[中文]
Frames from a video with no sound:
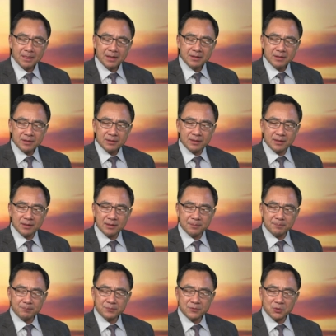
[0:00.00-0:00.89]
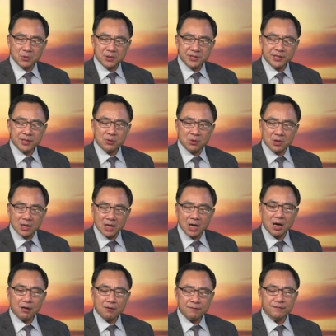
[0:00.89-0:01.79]
那我记得我
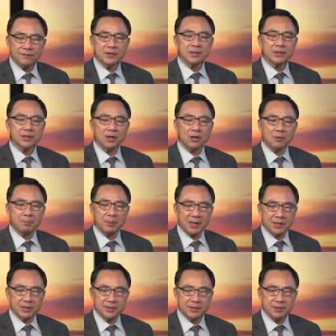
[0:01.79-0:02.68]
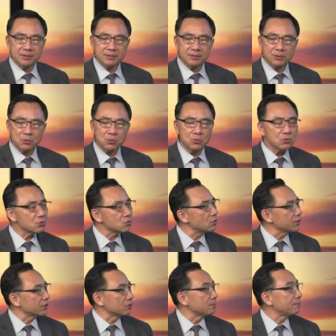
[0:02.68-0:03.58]
刚分到北京工
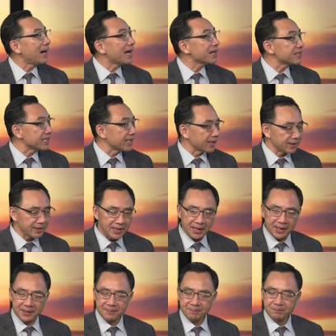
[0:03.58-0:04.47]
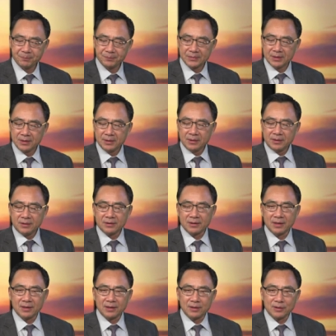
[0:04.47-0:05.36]
作的时候，80年代，嗯，
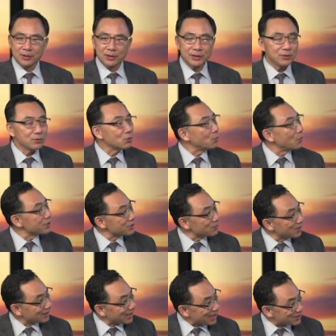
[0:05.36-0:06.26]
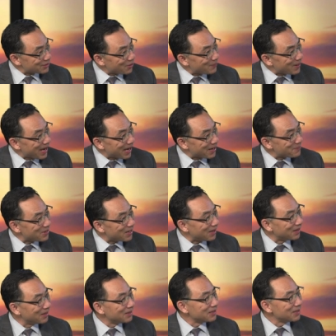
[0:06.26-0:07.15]
那因为我喜欢打桥牌
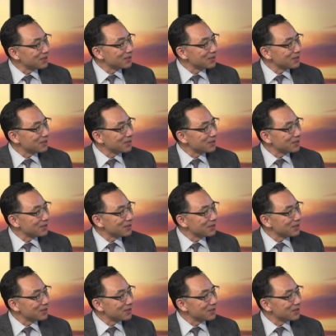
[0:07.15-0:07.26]
嘛，对，